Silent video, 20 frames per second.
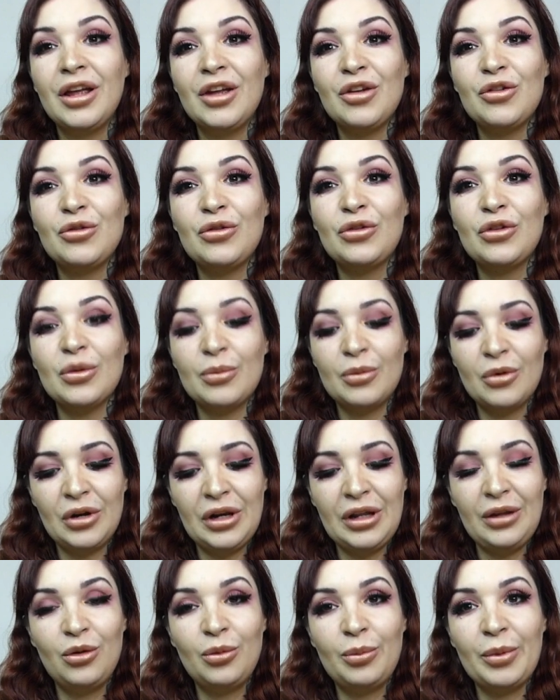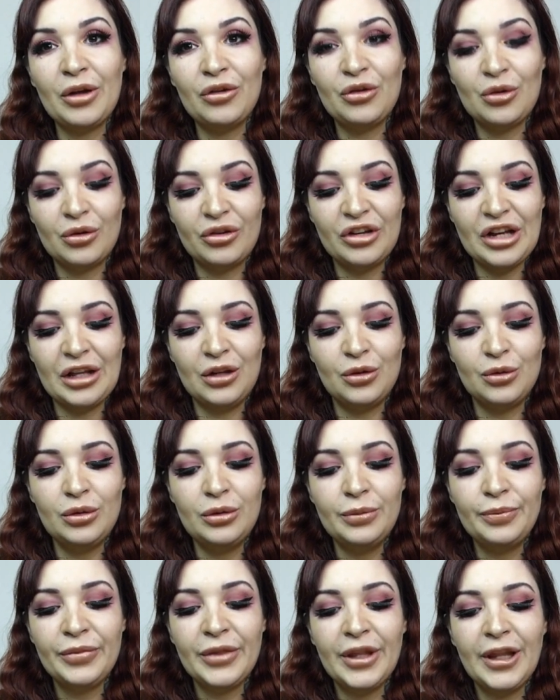justement les Super Shock Shadow.
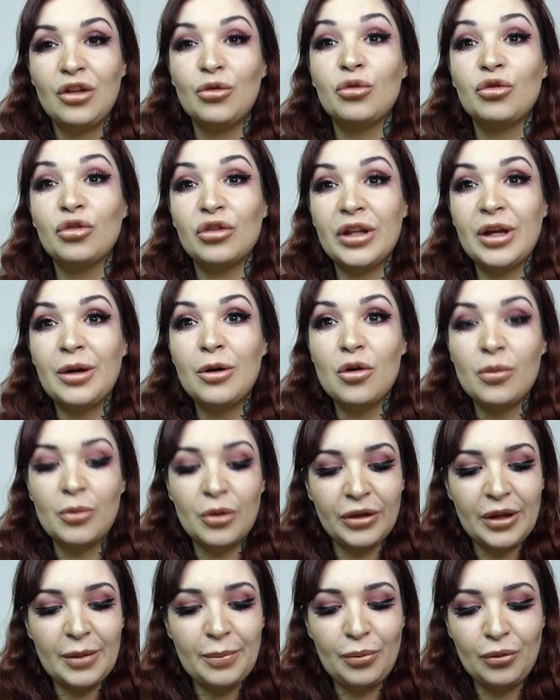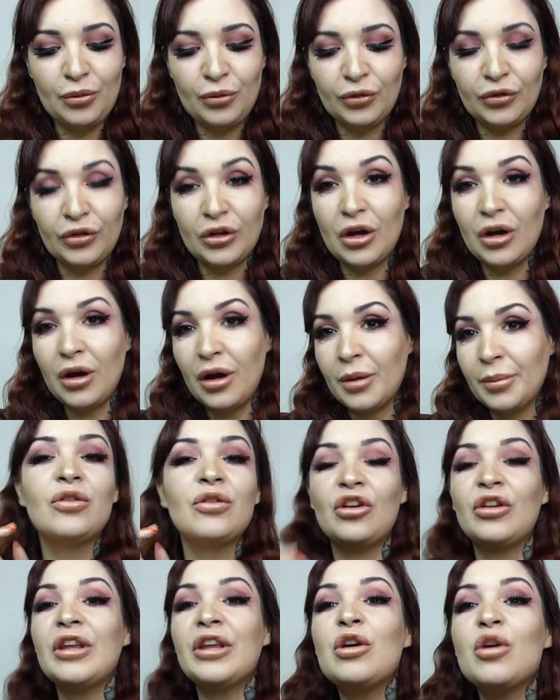Donc j'en ai commandé plusieurs.
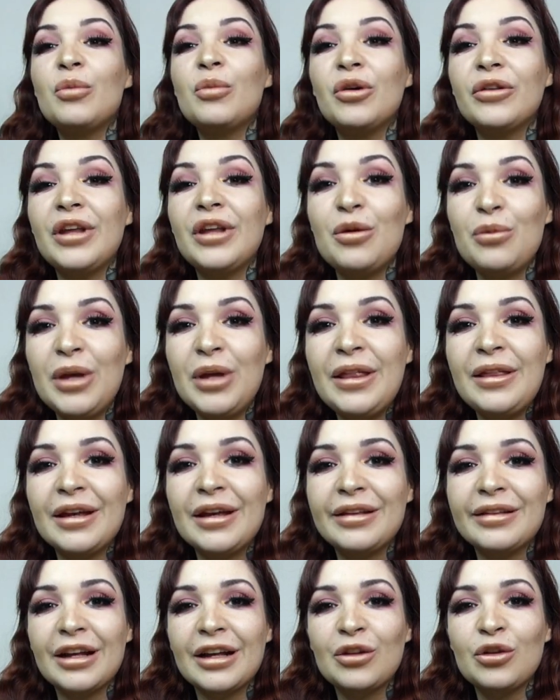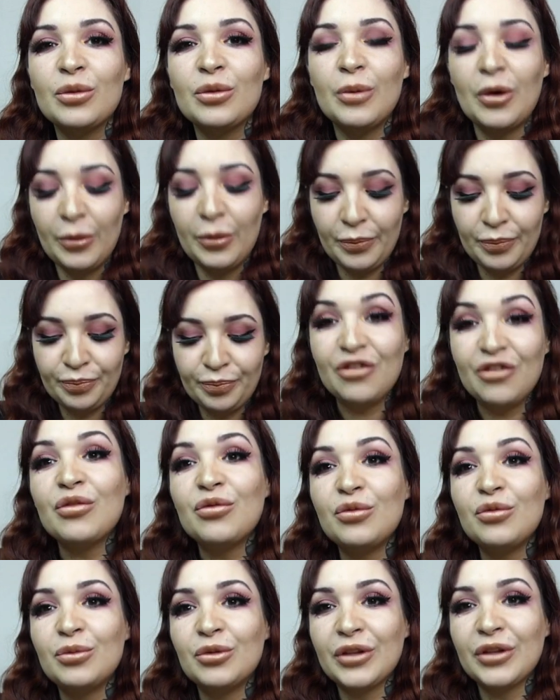J'en ai commandé 8 exactement. Je vais
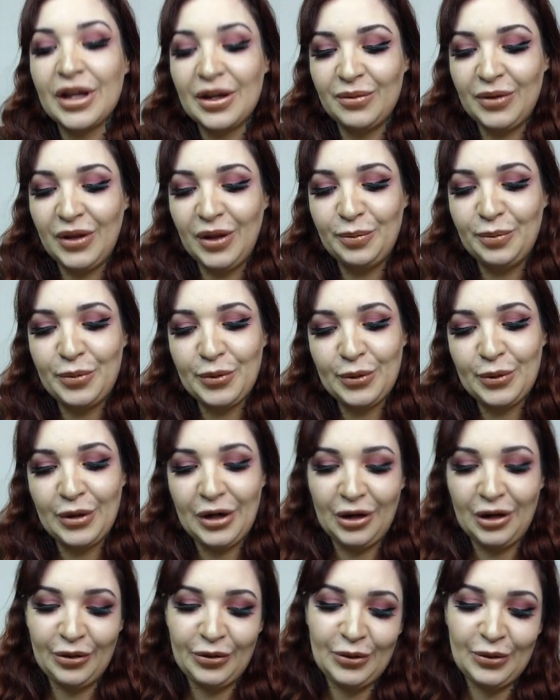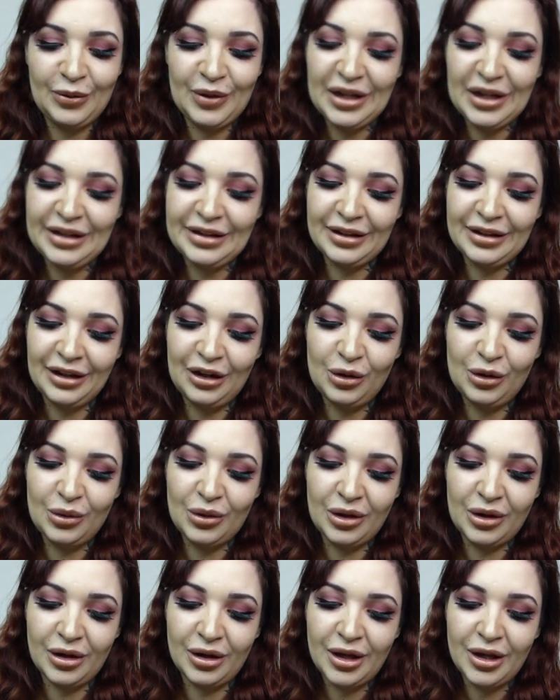vous montrer un petit peu. Alors celui-là c'est le
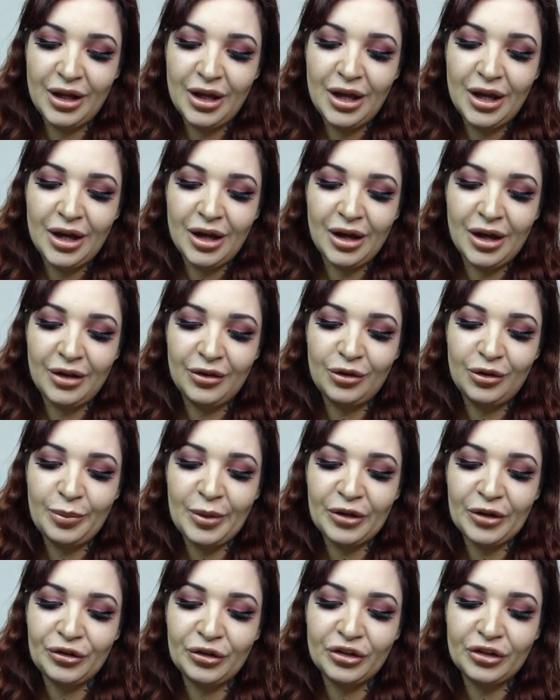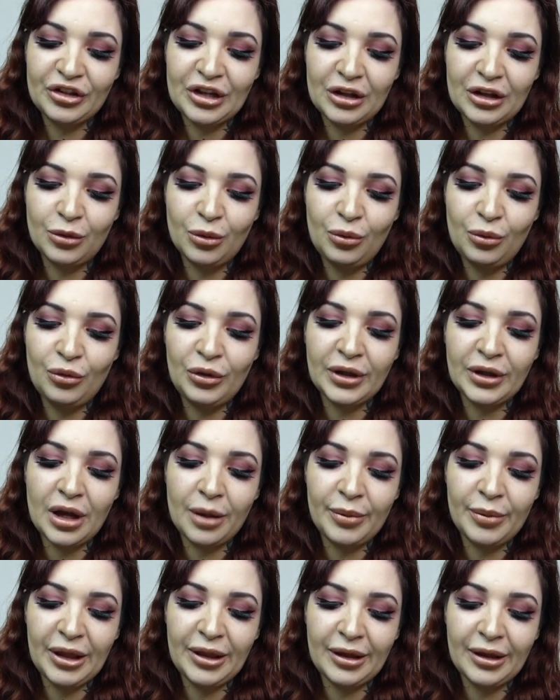euh, euh, Super Shock Shadow Ultra
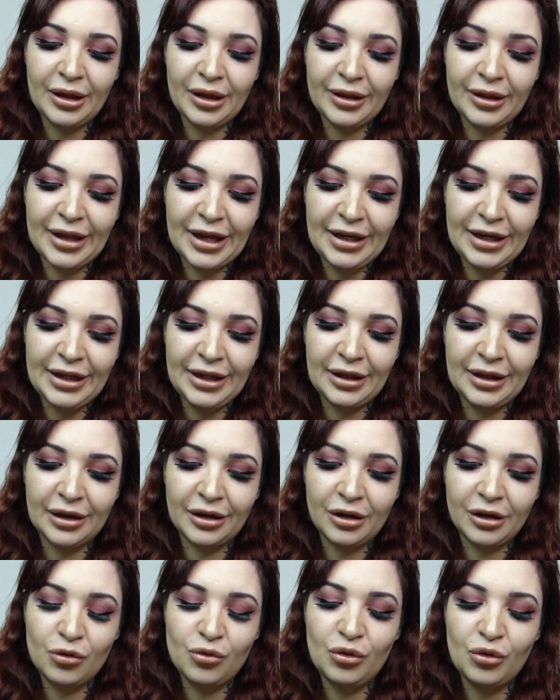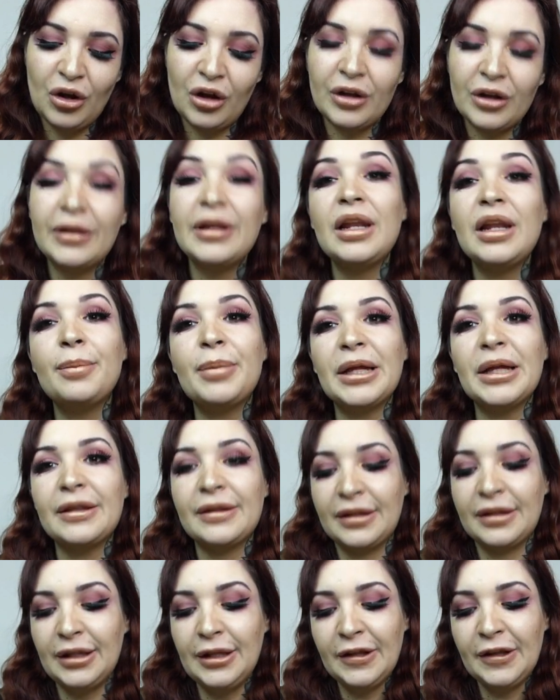Métallique couleur
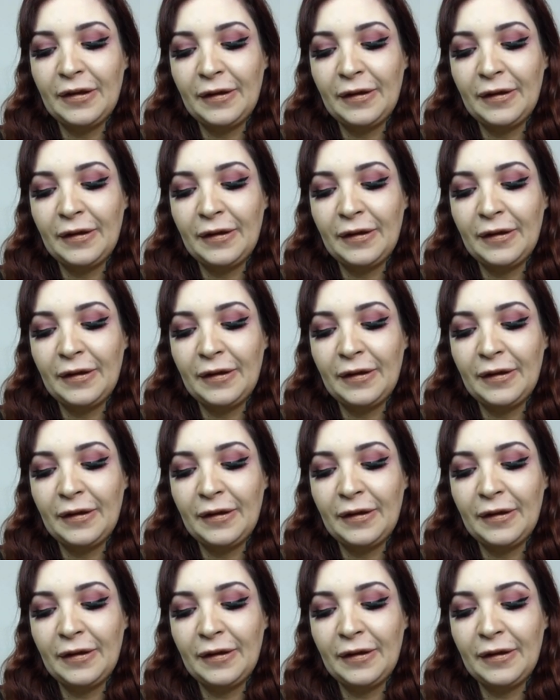télépathie.